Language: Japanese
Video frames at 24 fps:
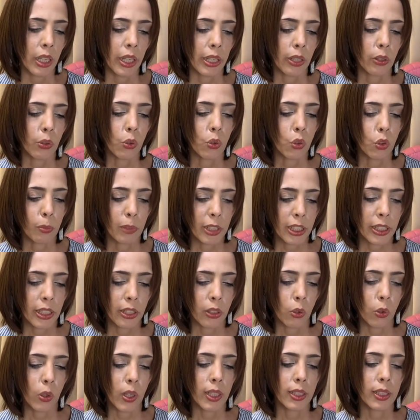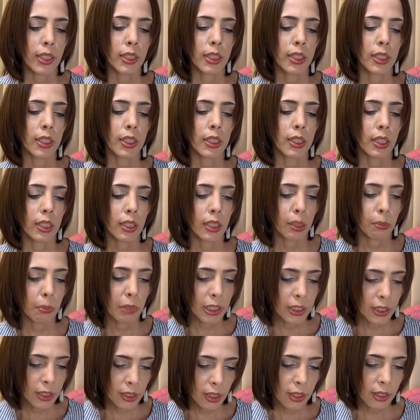ここまでお話ししてき
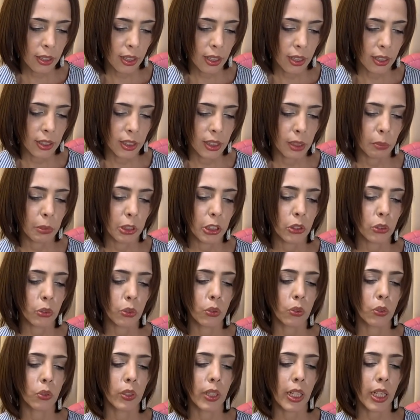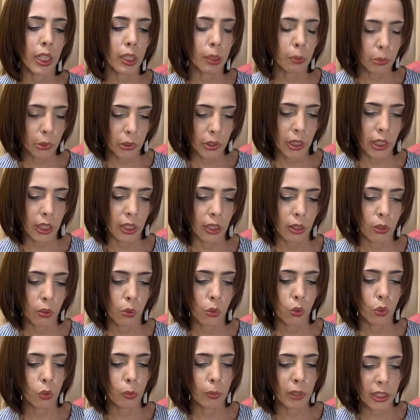ましたが、自民党の内部に、こ
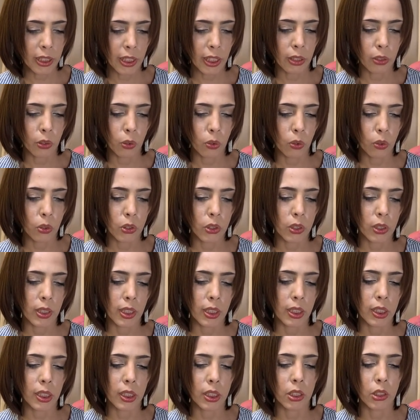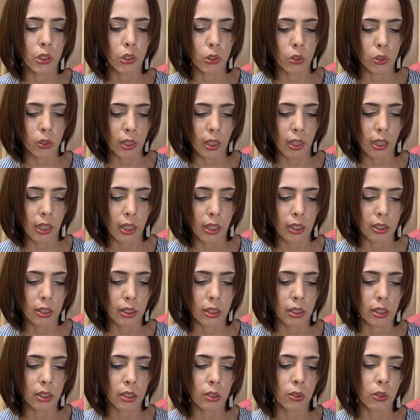こまで露骨な親中派、
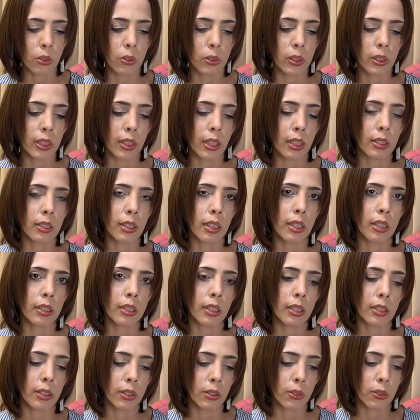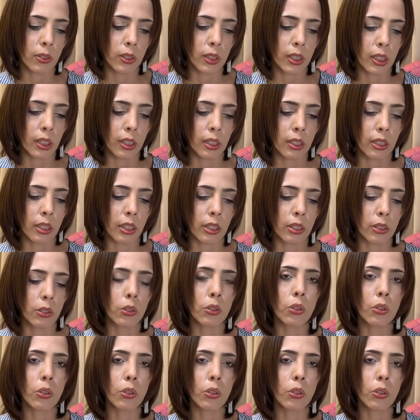中国に肩入れする議員がいる